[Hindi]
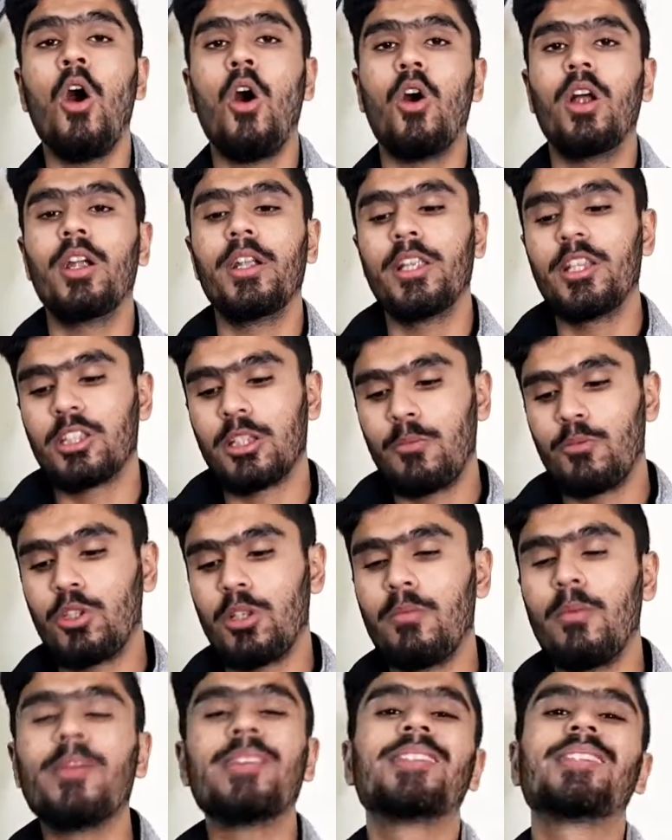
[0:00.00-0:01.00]
और
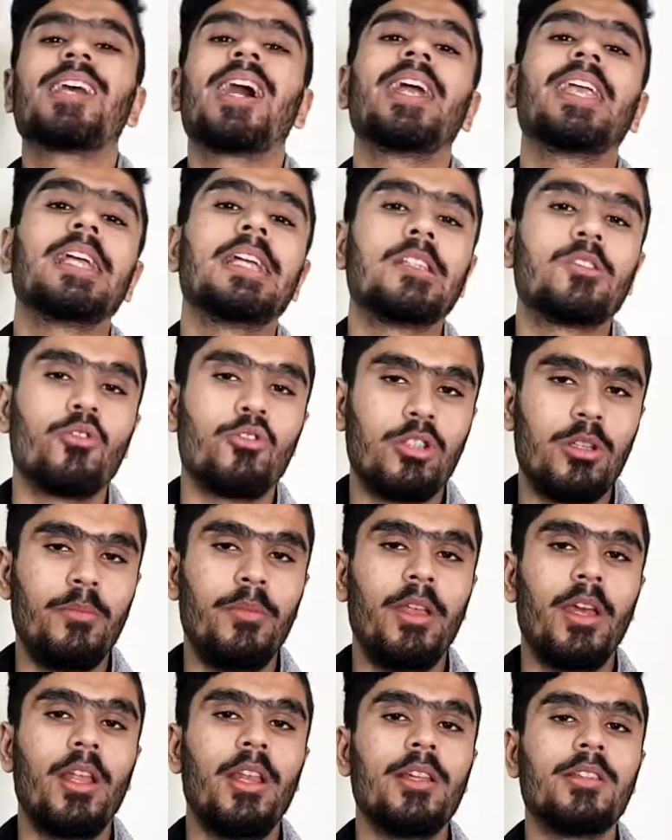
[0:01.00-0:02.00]
डिस्क्रिप्शन में मैं सारे सोशल
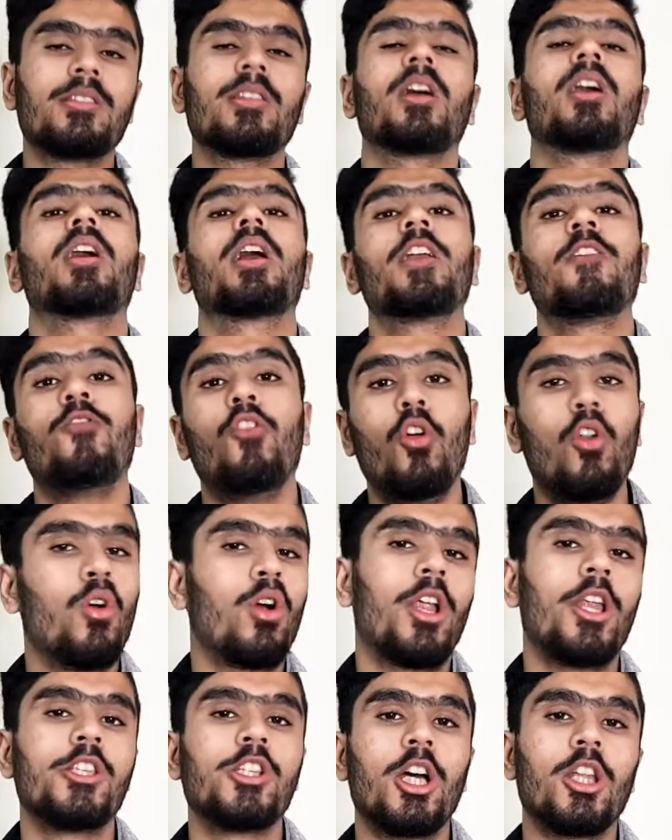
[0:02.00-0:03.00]
मीडिया के लिंक्स अगर कहीं फॉलो
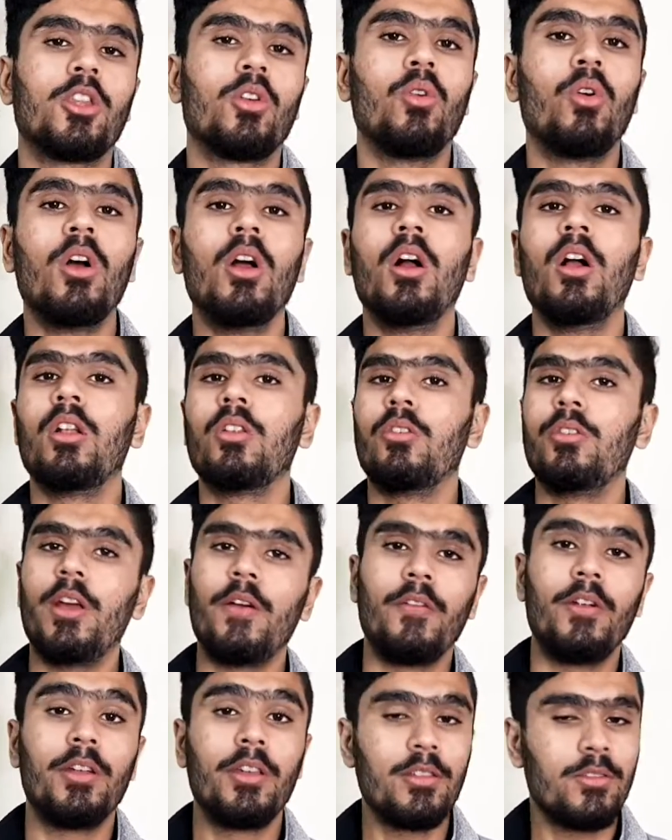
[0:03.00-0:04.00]
करना चाहते हो तो
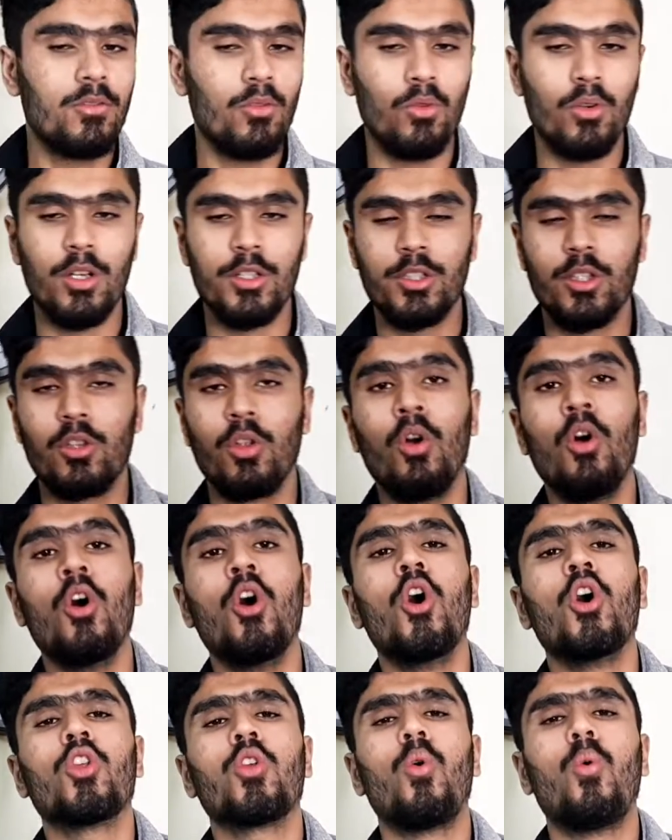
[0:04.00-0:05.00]
डेफिनेटली ज़रूर कर सकते
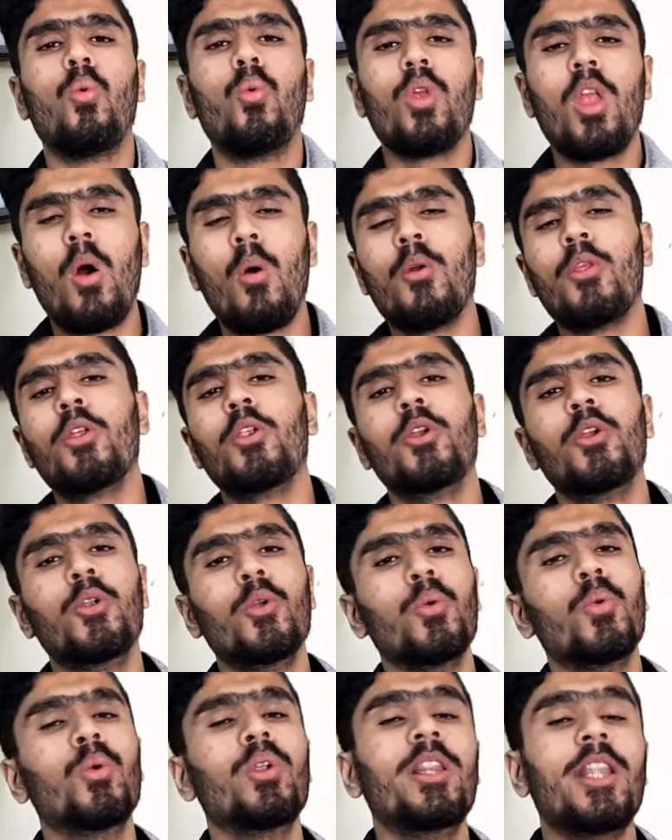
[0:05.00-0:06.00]
हो तो वो
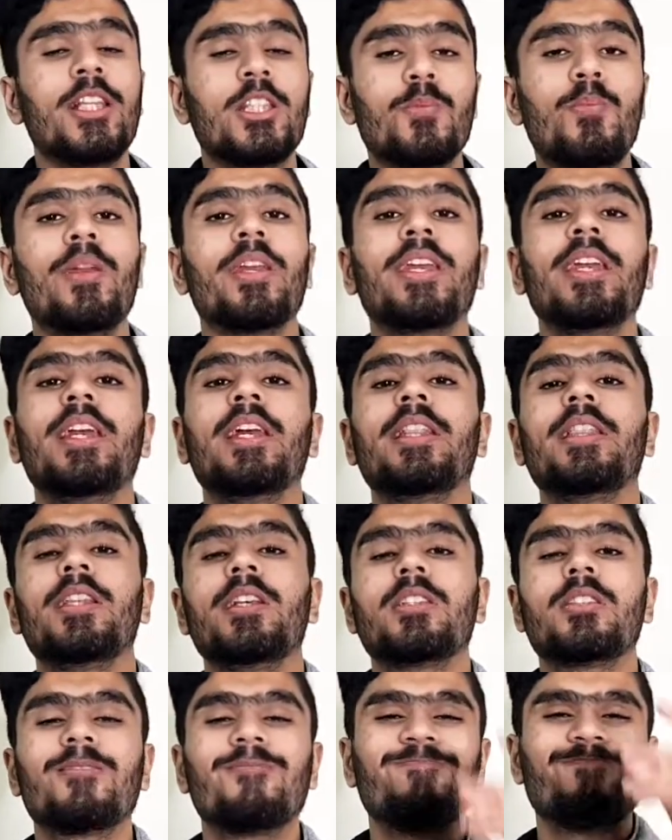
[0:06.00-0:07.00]
डू लेट्स गेन
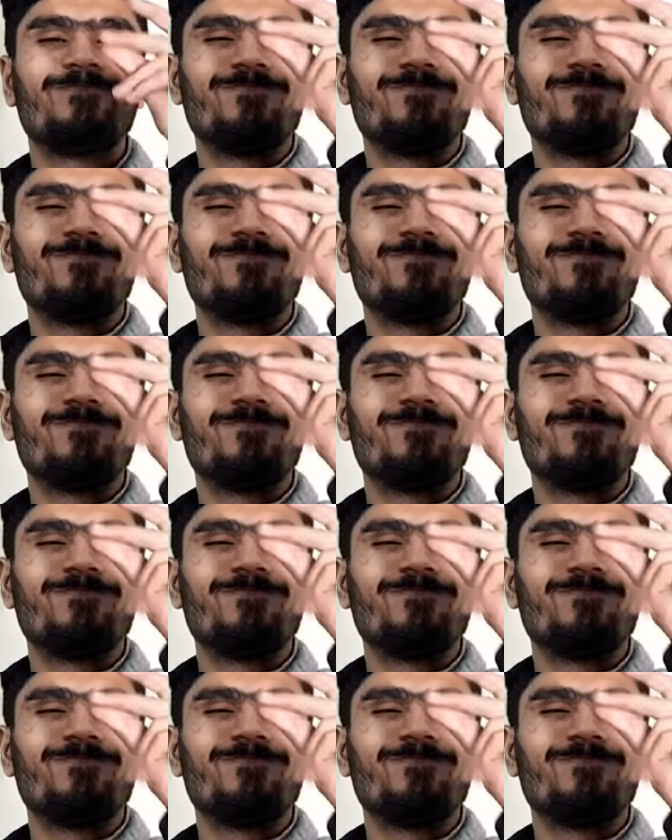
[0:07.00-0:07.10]
दिस